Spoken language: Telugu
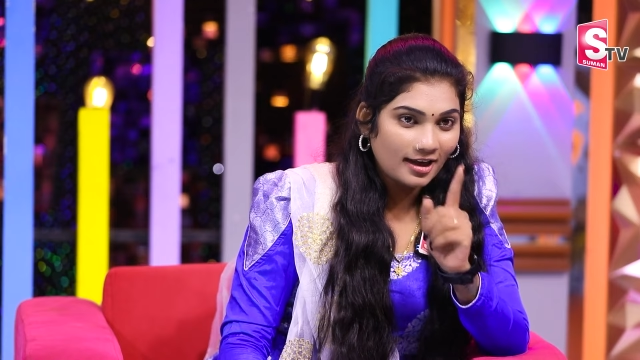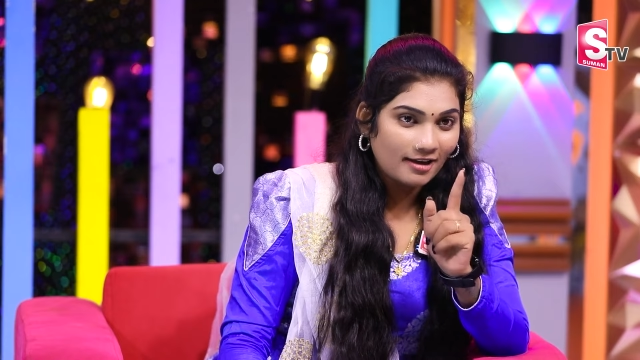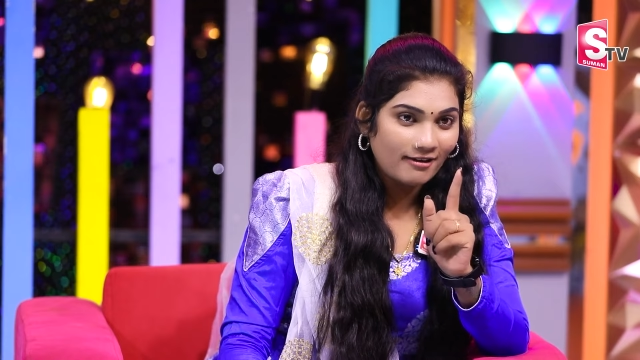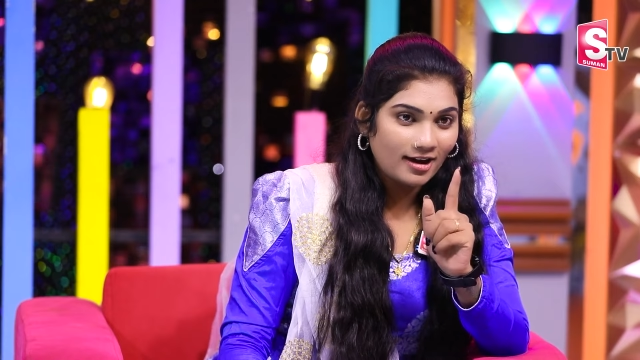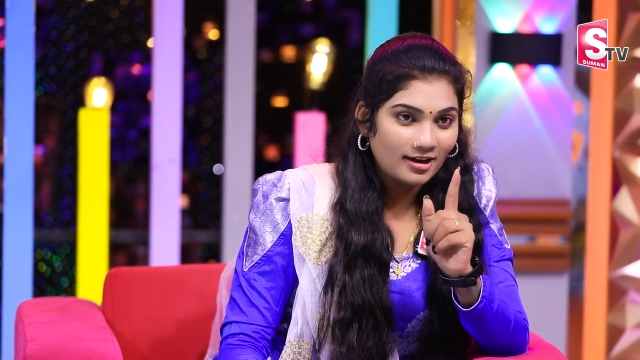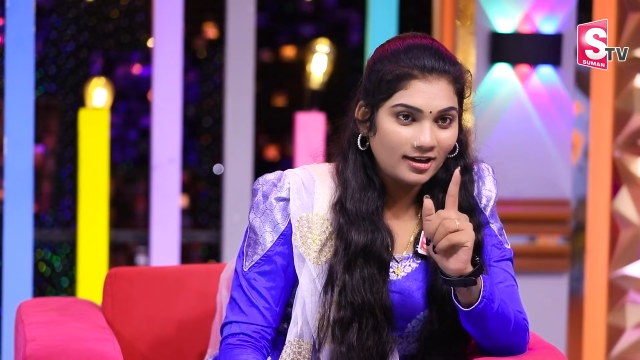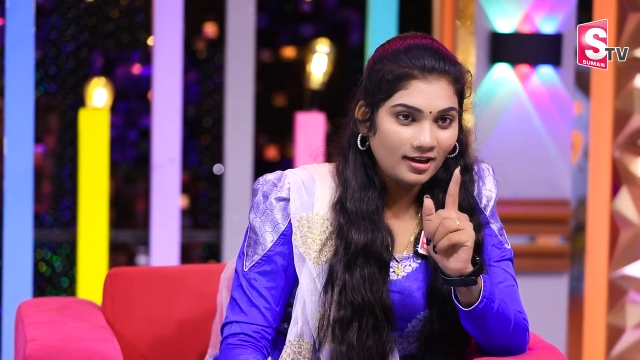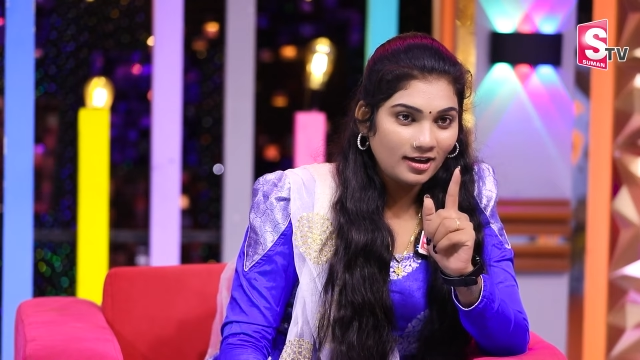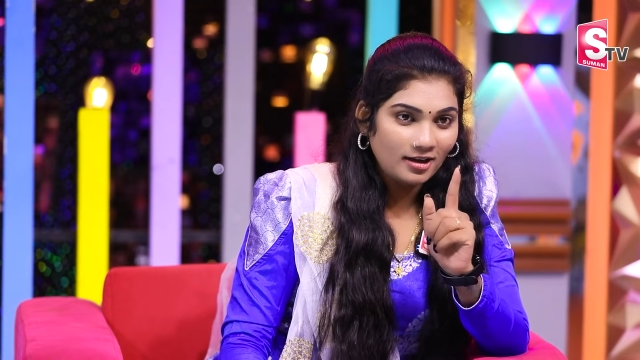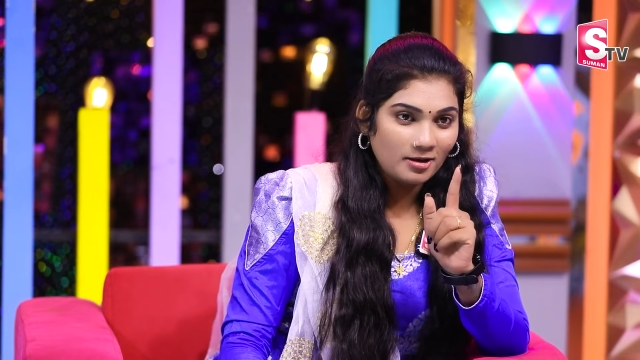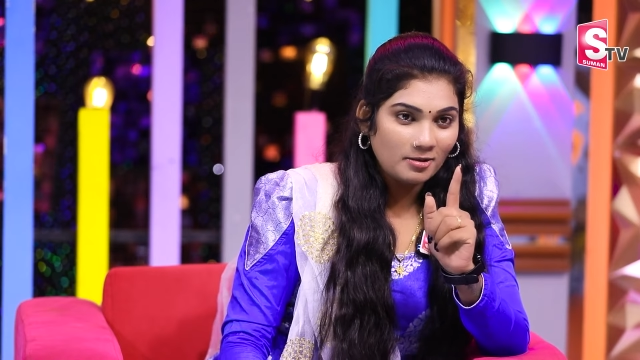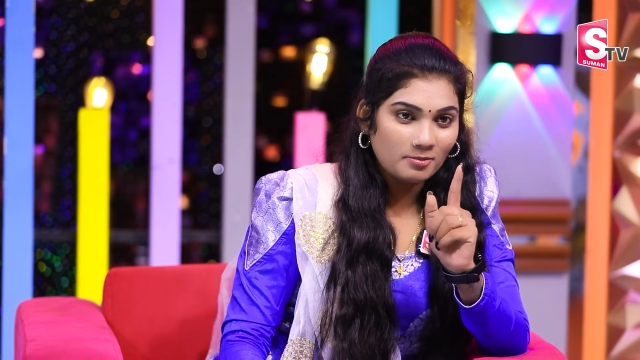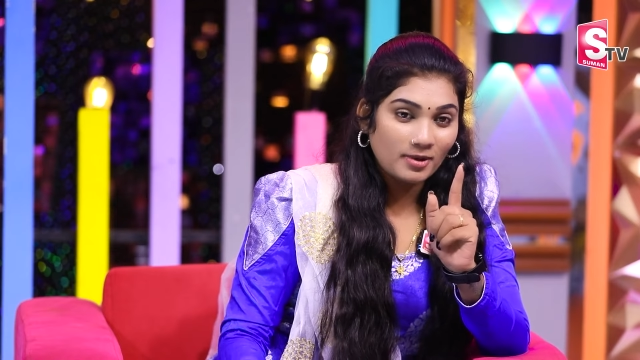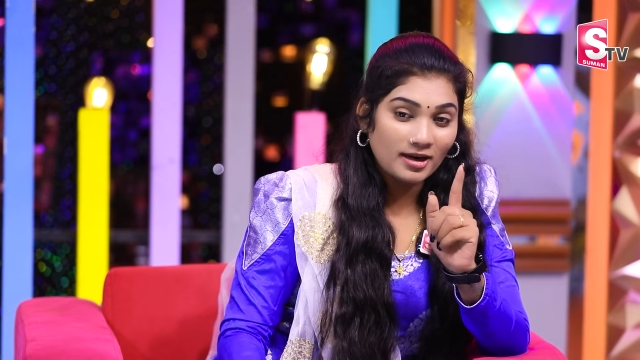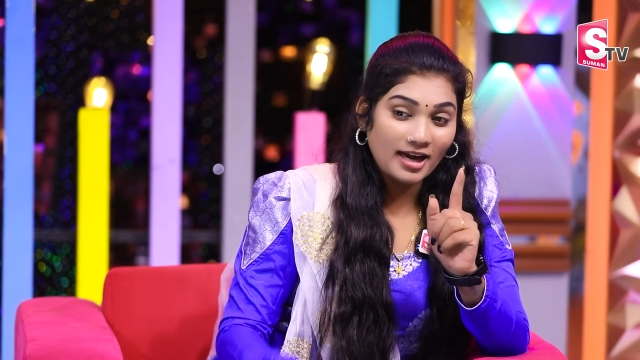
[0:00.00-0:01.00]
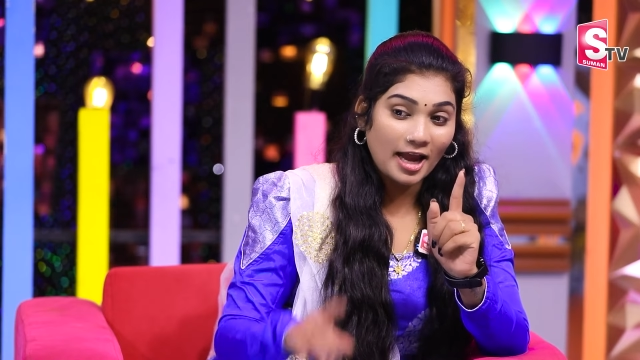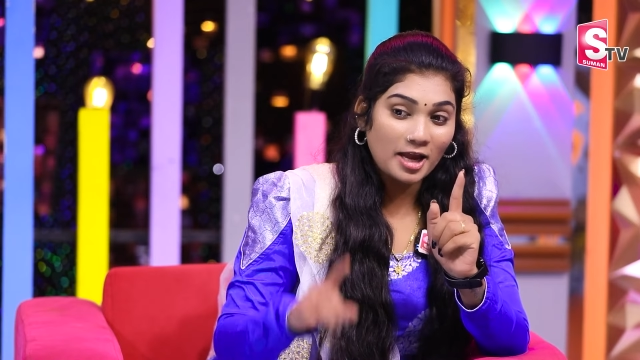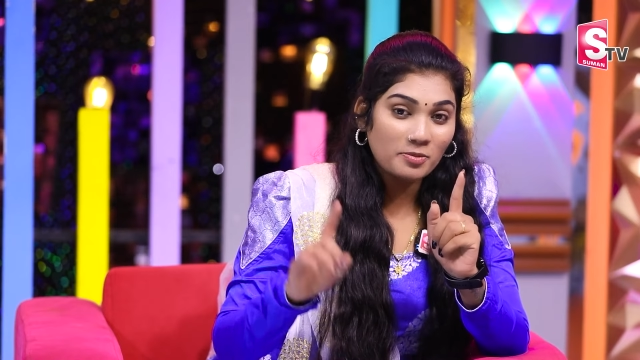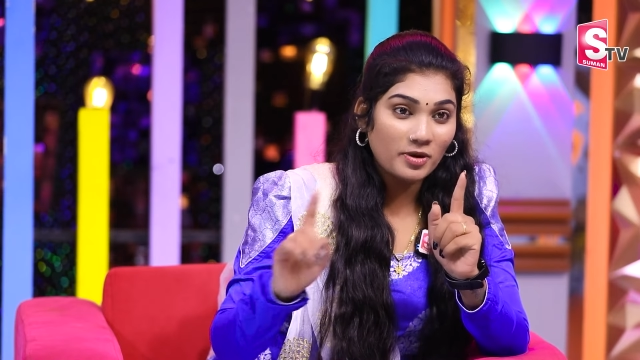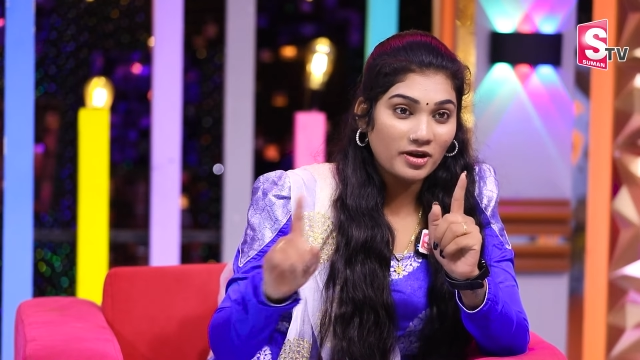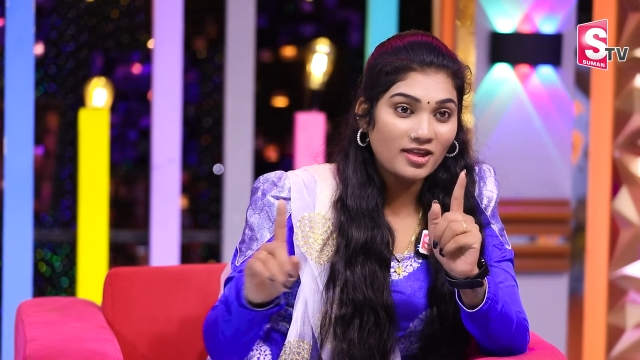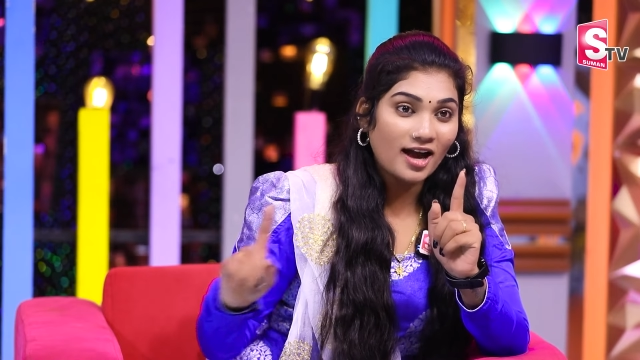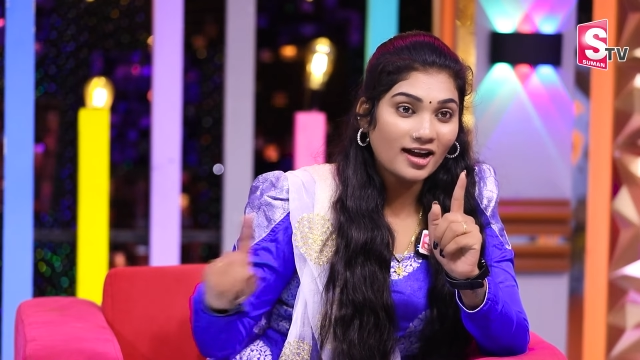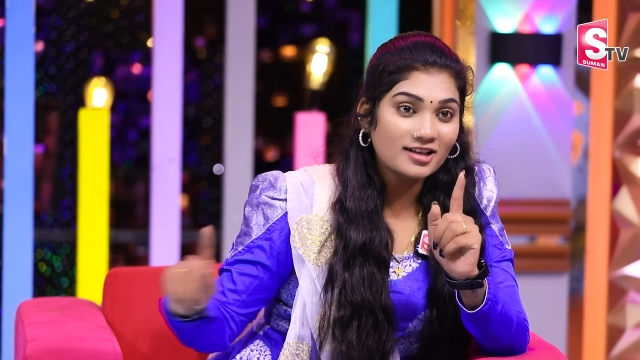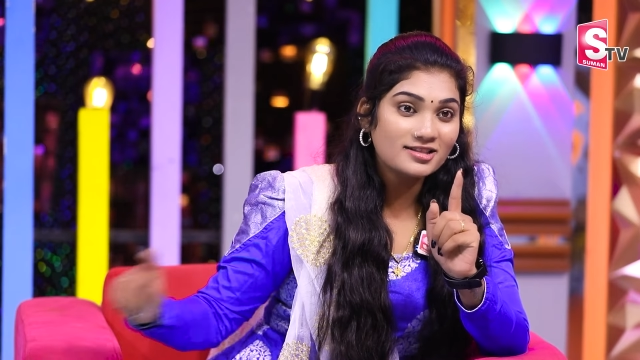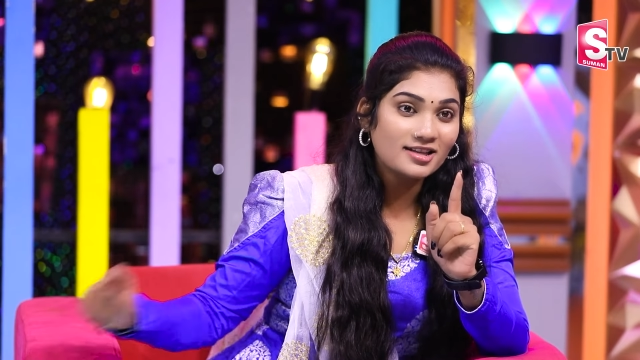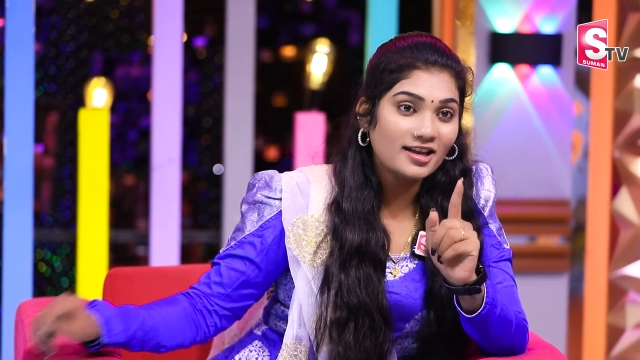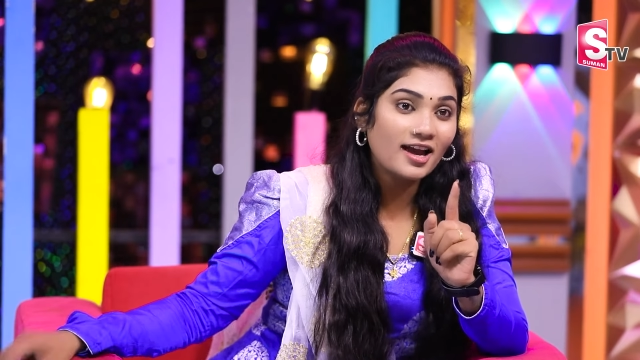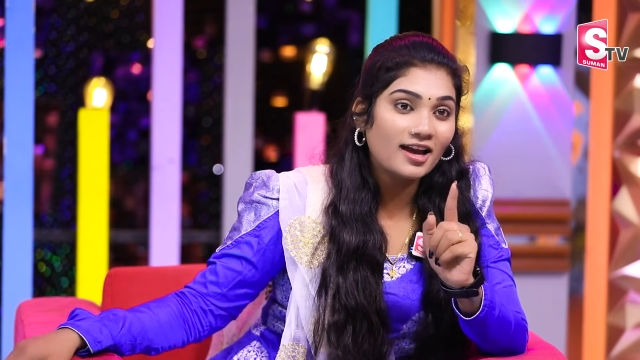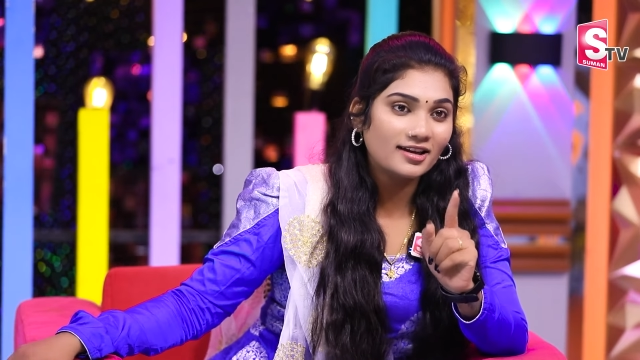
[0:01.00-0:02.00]
లేవాలి మళ్ళీ అయిపోయేదాకా
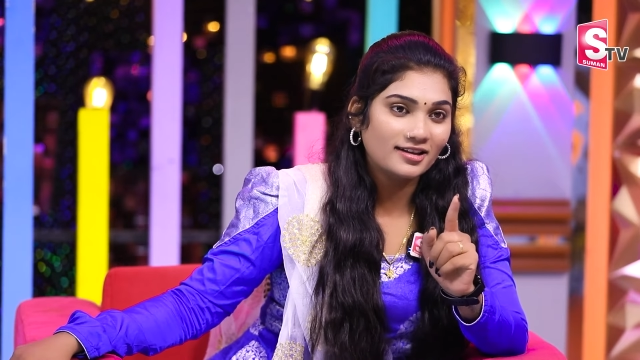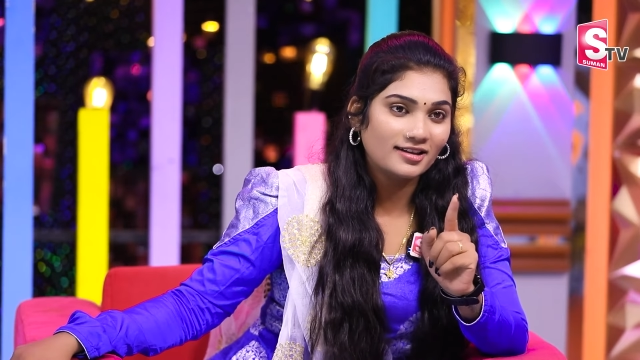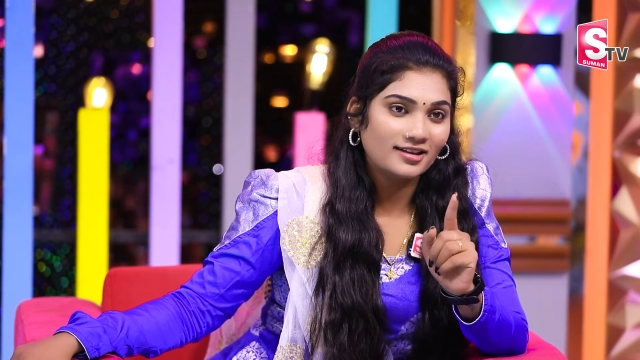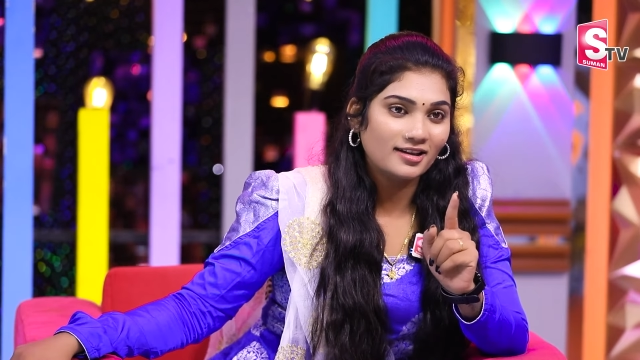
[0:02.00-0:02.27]
చేయాలి